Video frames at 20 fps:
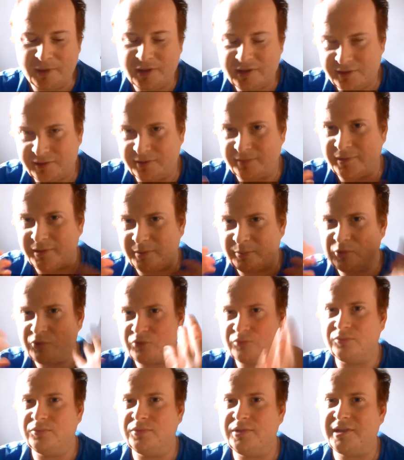après, c'est
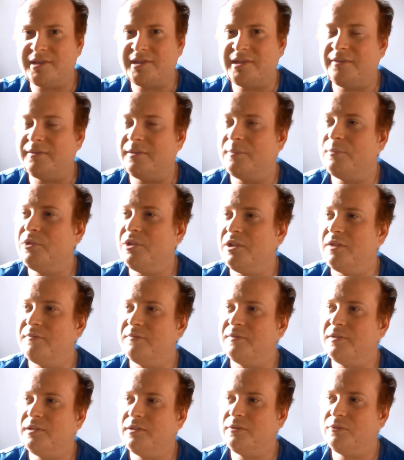vraiment, je vais vous dire ça vraiment à
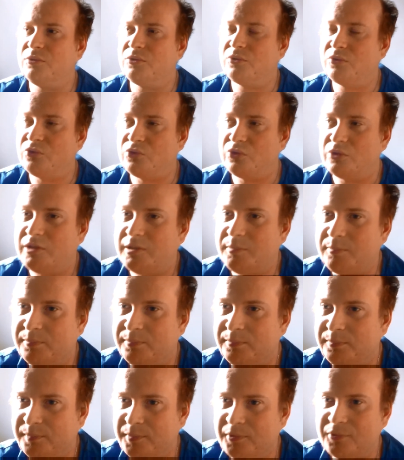la fin de ce que j'en ai
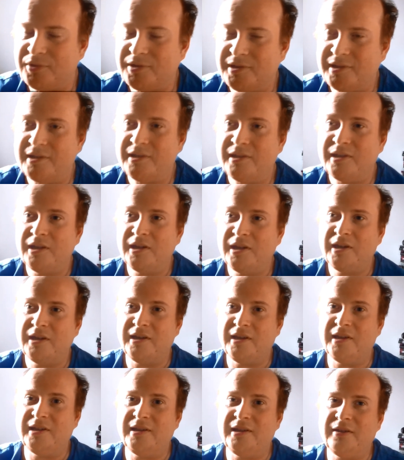pensé
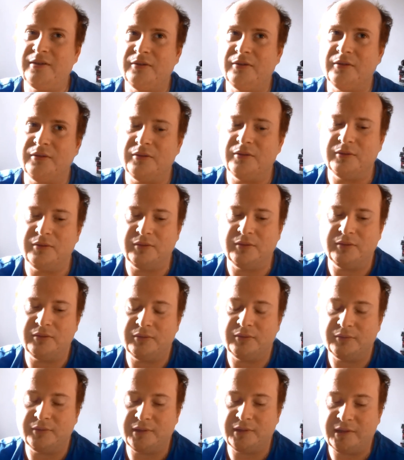et,
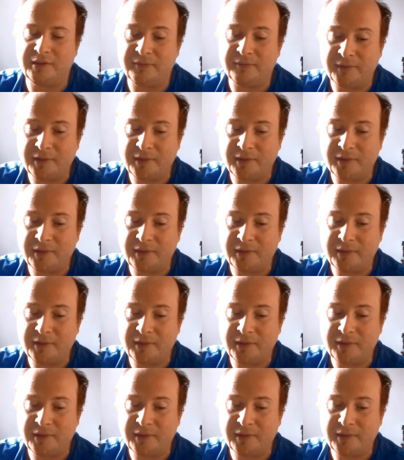euh,